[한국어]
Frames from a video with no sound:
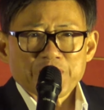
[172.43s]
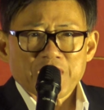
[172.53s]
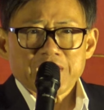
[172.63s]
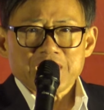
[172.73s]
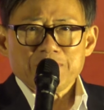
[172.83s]

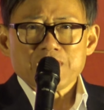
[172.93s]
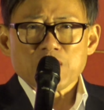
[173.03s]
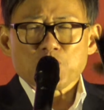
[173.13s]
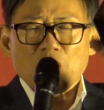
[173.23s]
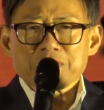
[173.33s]
그러니까
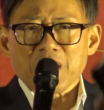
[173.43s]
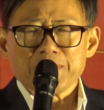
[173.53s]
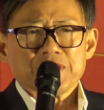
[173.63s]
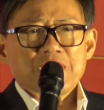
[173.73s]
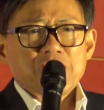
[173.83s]
이미자 시원한데
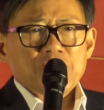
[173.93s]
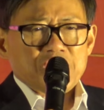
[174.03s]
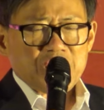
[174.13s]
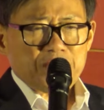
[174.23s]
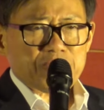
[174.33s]
가면
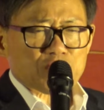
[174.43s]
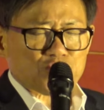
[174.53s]
이미자